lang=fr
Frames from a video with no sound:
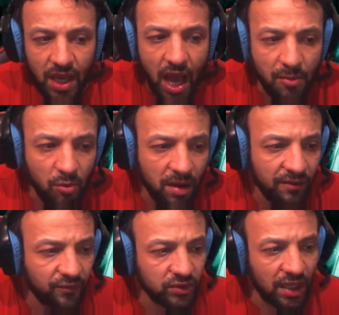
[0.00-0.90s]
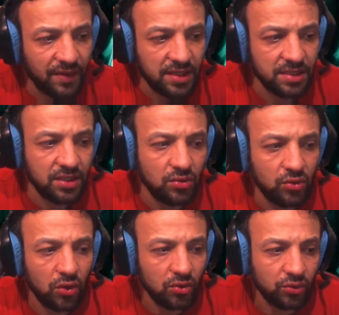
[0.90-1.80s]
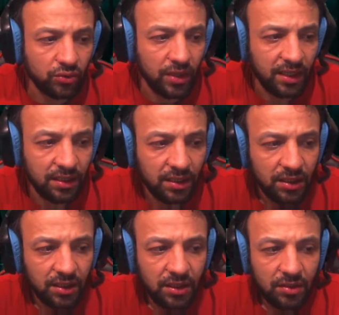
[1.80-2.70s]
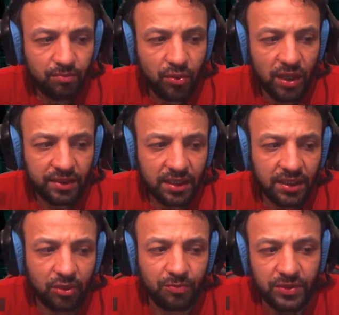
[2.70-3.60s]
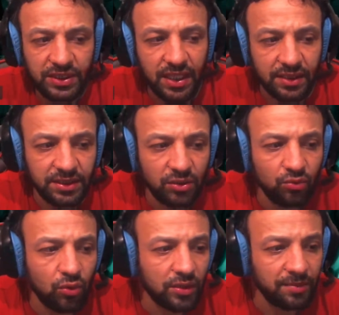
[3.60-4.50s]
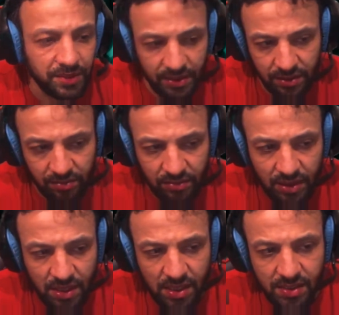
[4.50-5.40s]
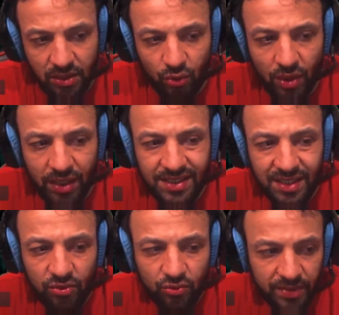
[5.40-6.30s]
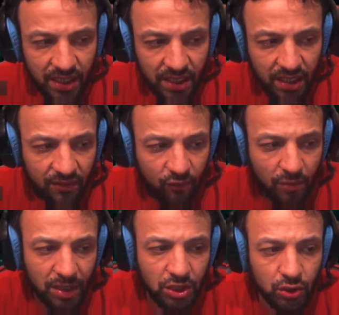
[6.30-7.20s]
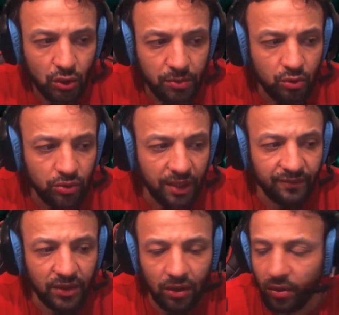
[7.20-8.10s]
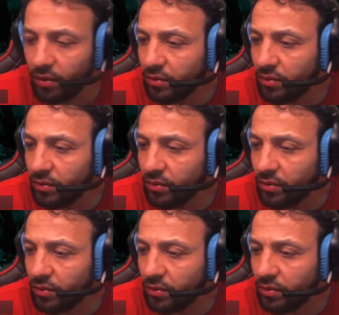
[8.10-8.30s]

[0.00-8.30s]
À un moment, faut traverser une longue ruelle pour entrer dans le petit quartier où on habite. Cette ruelle est sans lumière, pour marcher 2 minutes environ